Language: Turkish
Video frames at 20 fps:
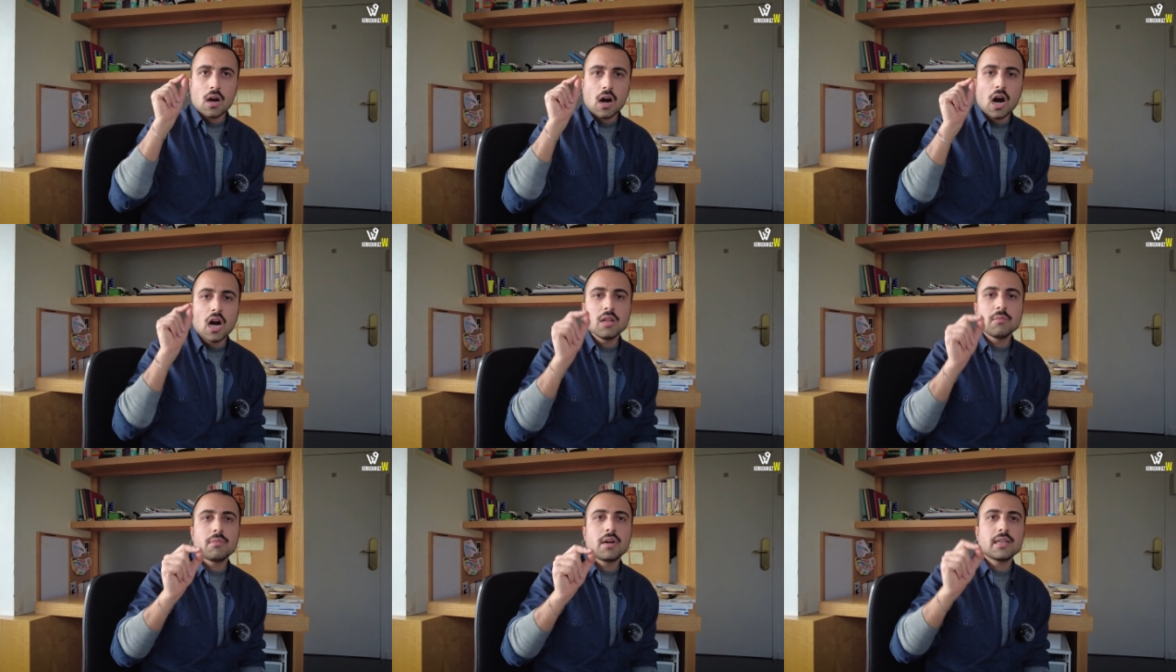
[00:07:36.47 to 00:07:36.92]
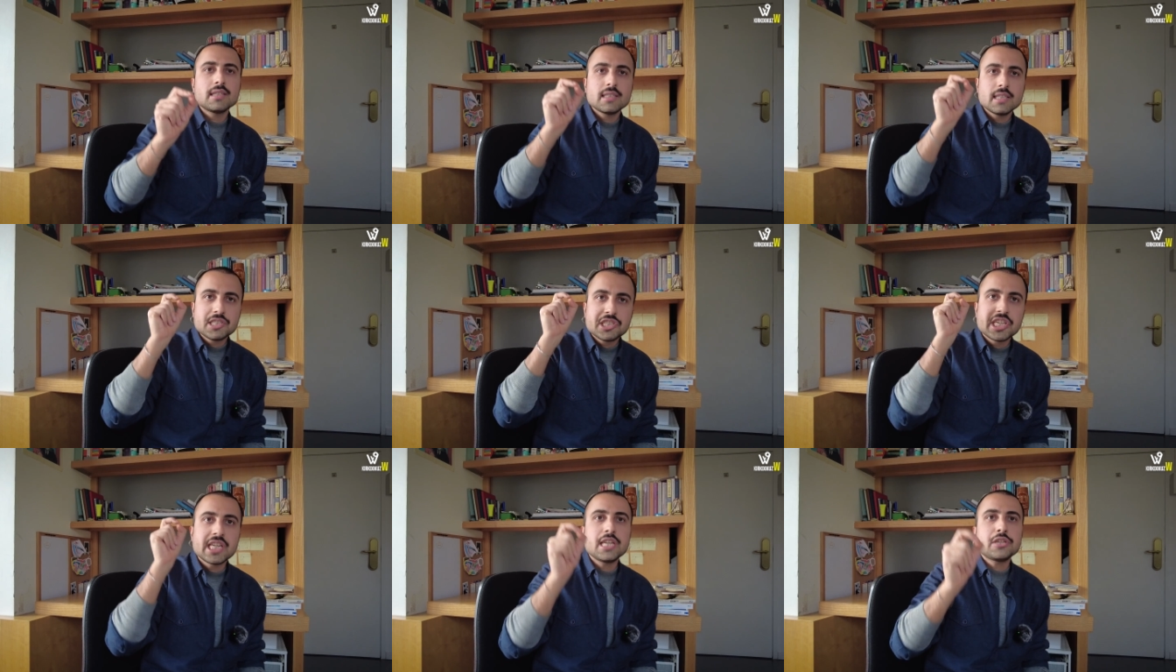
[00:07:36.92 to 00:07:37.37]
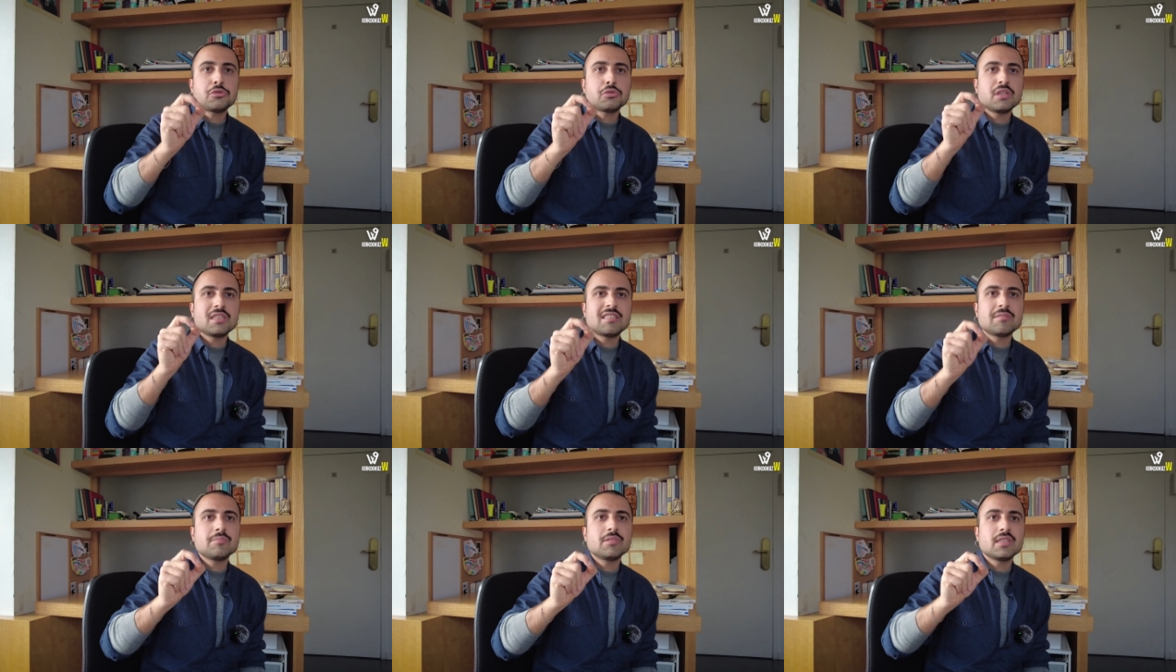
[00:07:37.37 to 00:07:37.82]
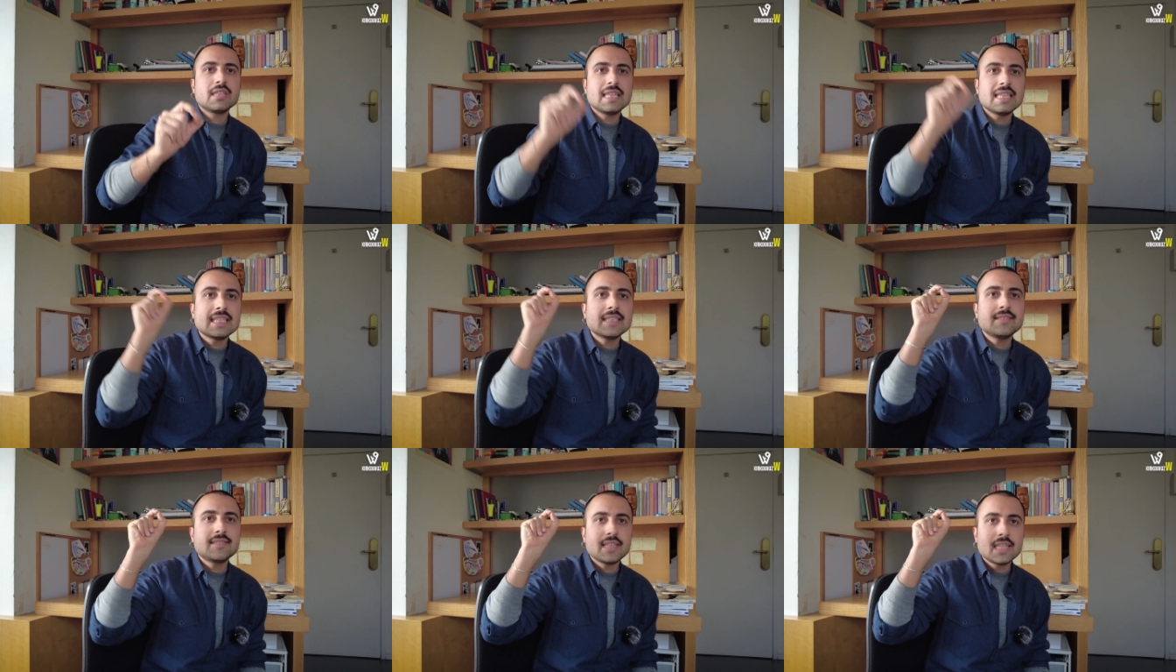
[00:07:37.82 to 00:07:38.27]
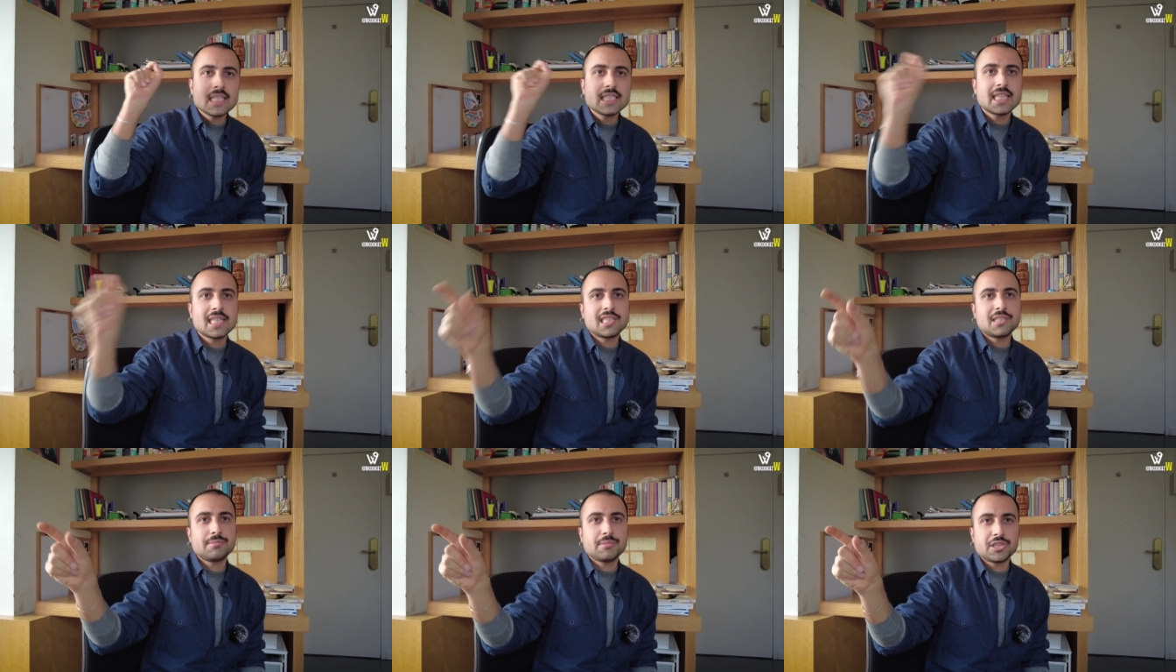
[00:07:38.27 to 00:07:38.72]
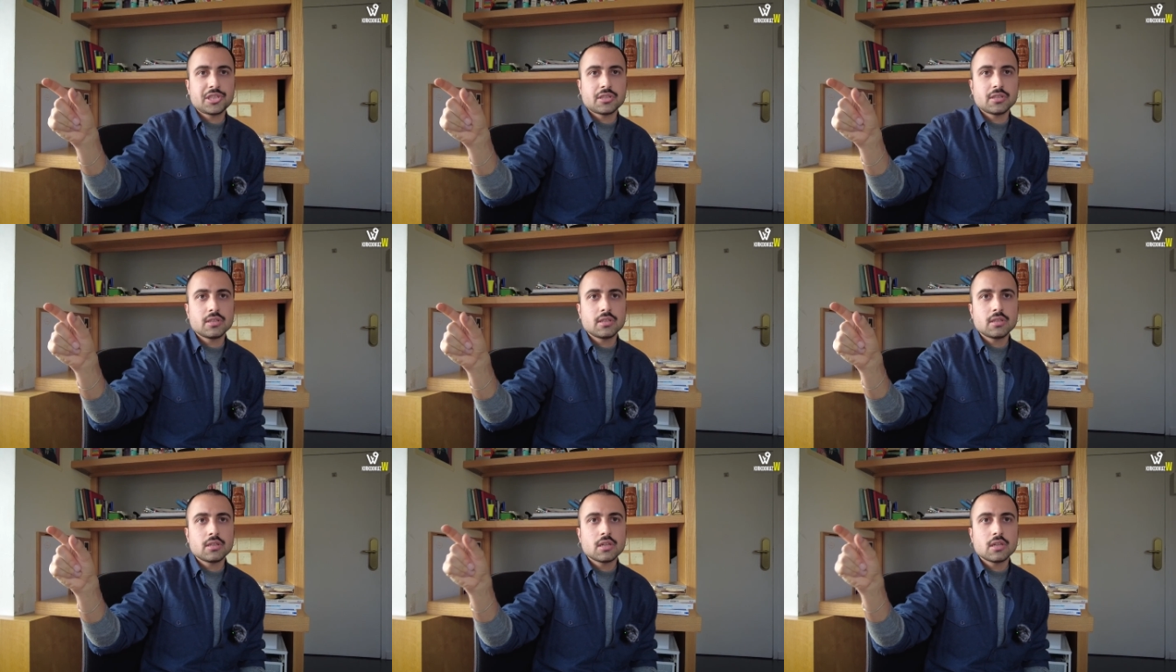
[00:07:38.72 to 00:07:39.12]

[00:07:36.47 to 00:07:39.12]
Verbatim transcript: Almanya çelik üretiminde İngiltere'ye geçmişti.